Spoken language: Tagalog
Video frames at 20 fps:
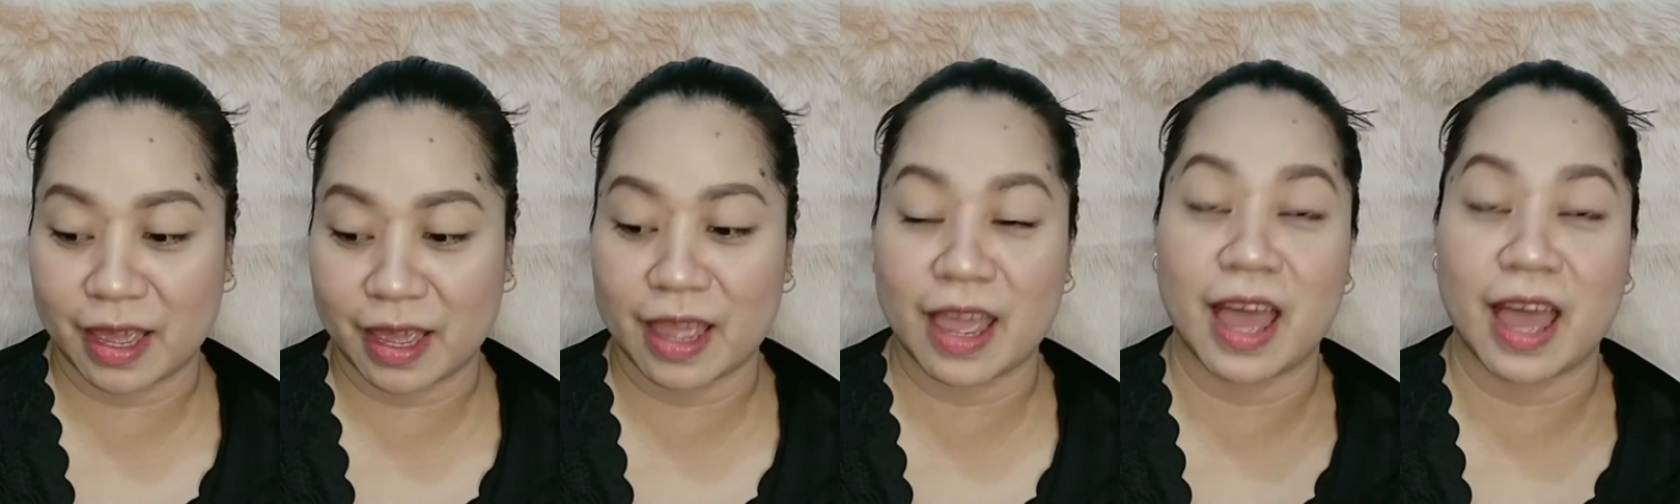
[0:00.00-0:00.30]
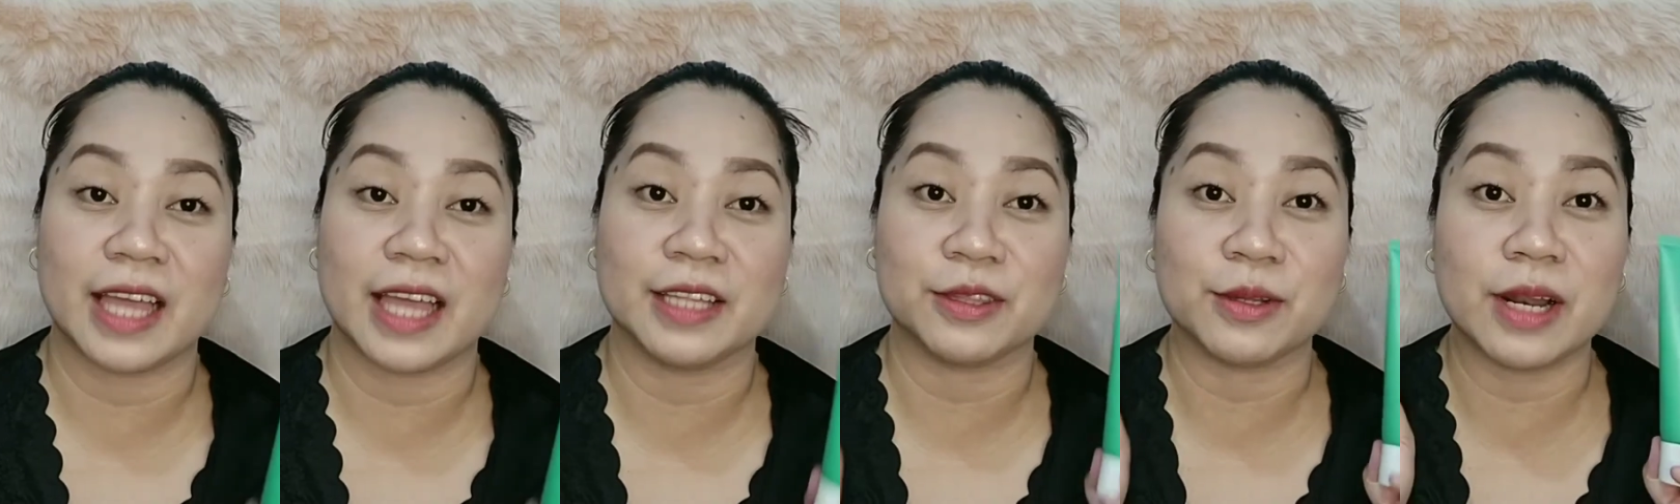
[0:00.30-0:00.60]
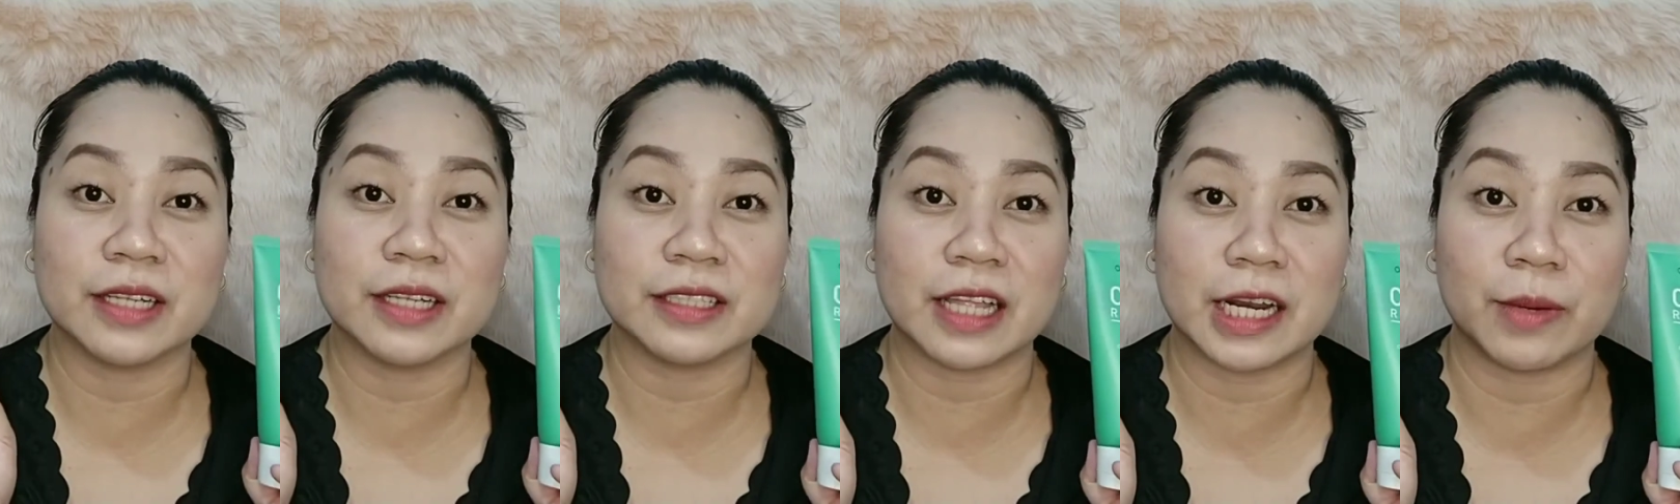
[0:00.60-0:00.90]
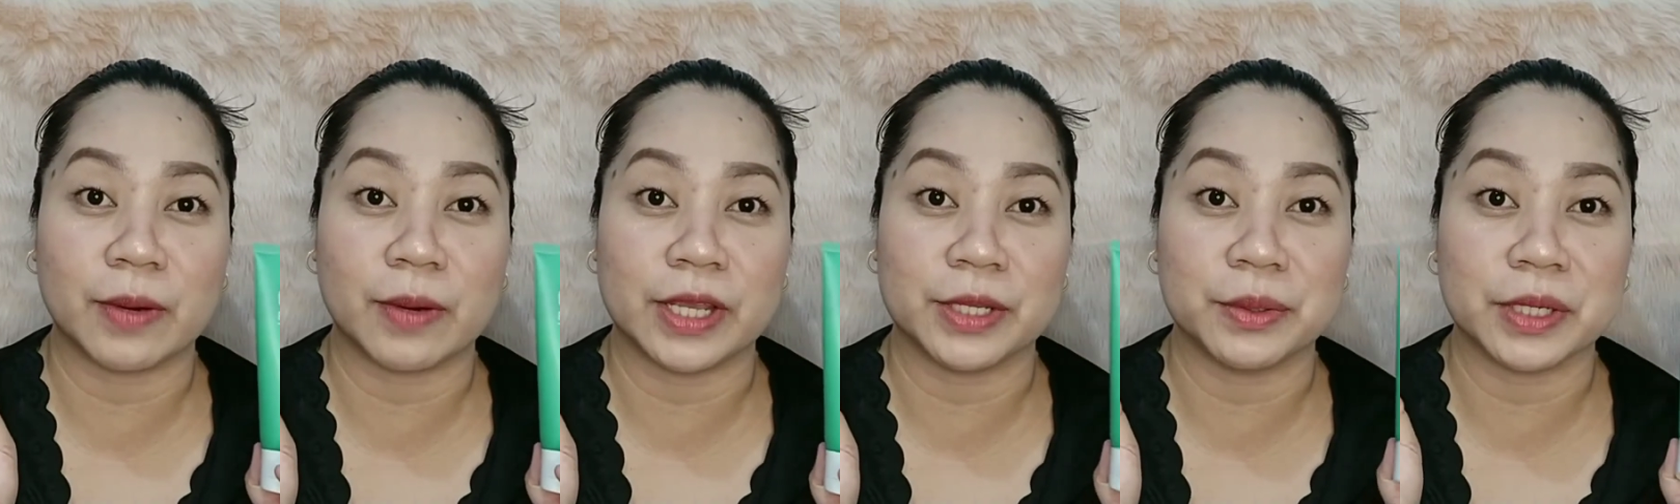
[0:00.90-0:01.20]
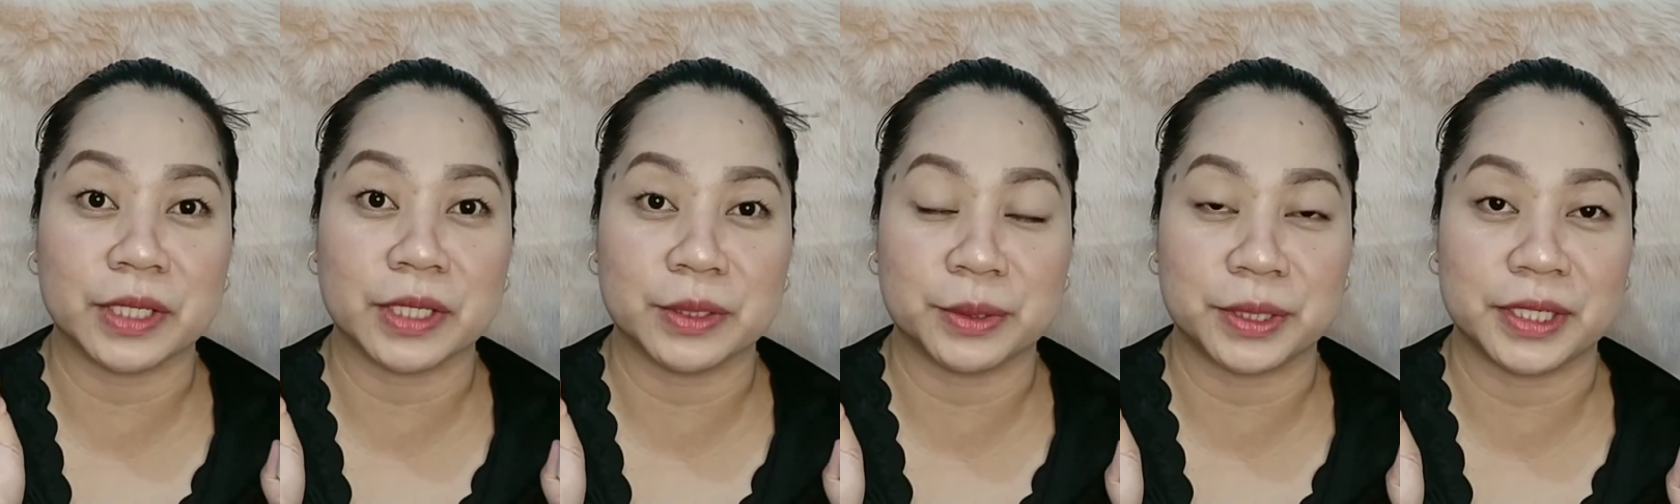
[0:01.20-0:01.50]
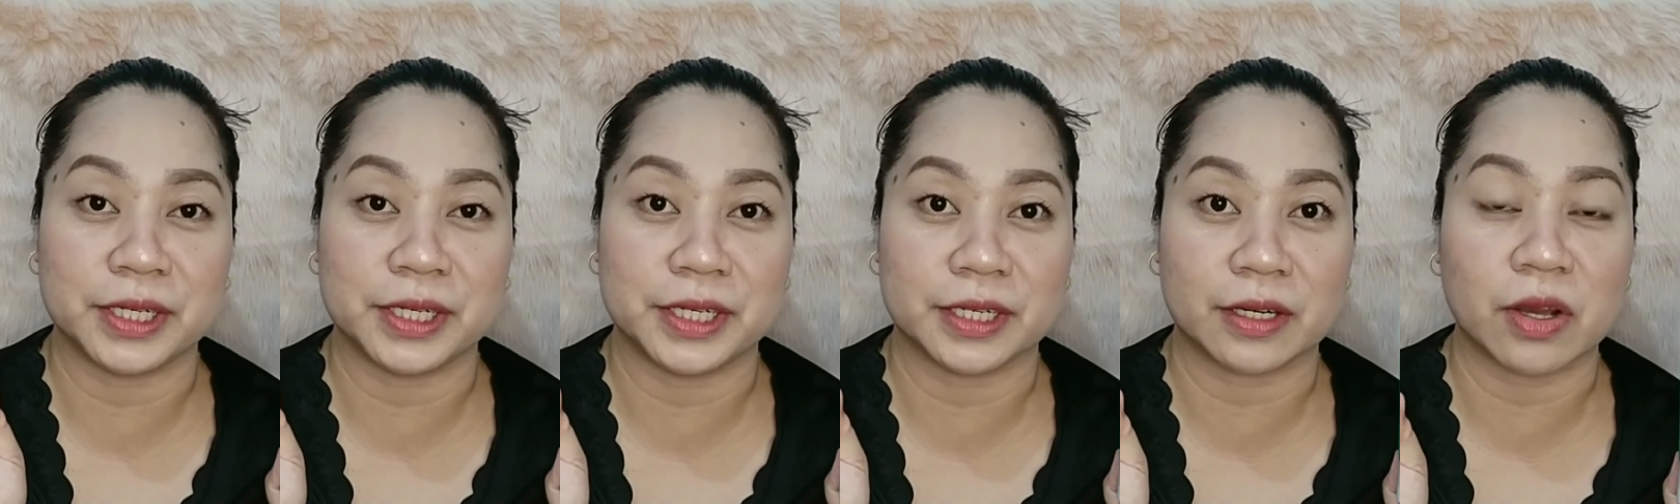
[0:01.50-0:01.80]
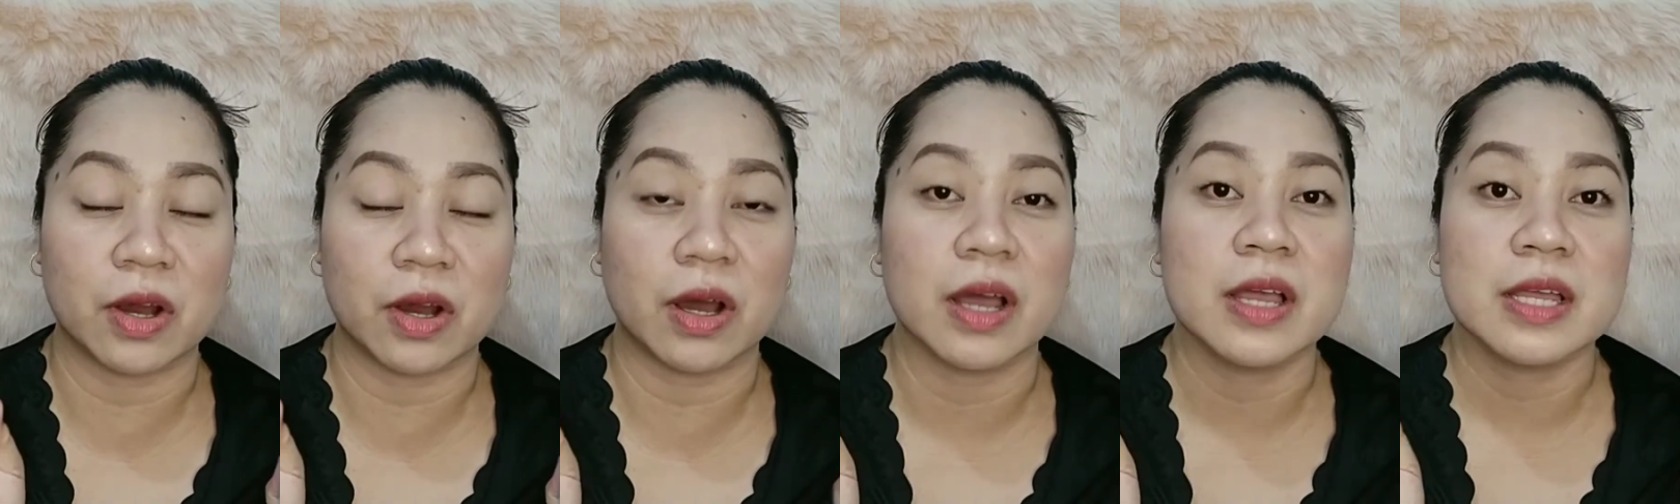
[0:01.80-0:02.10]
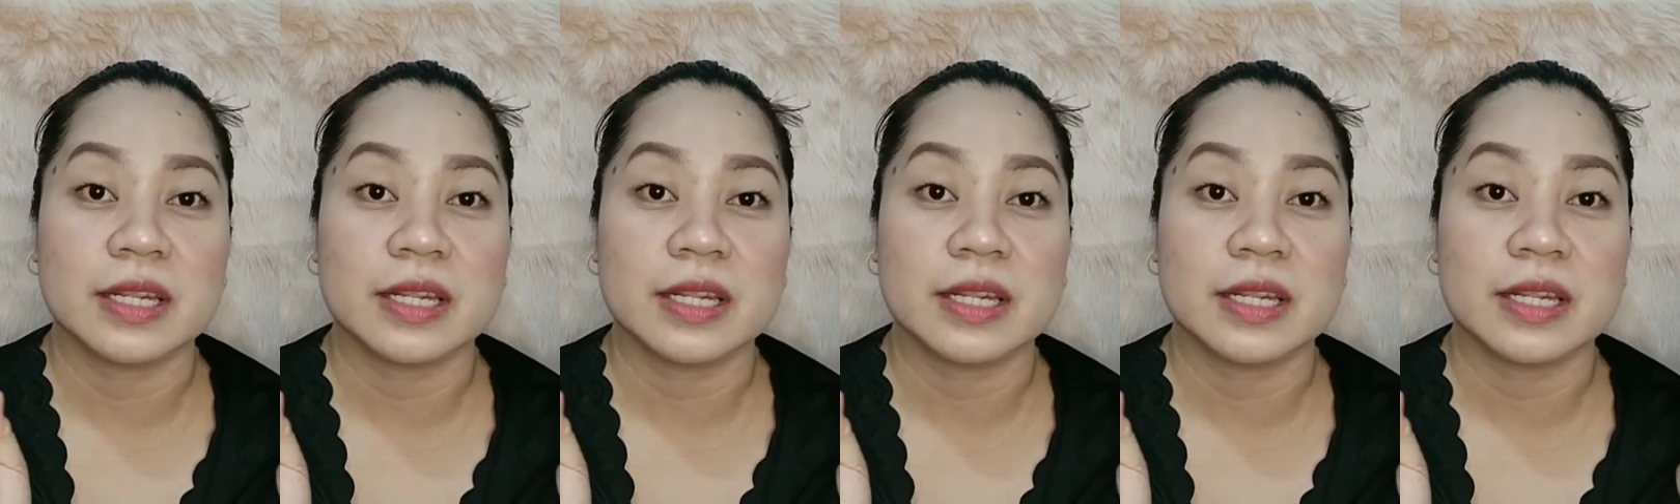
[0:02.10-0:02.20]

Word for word: kaya ito lang dalawa yung in-order ko.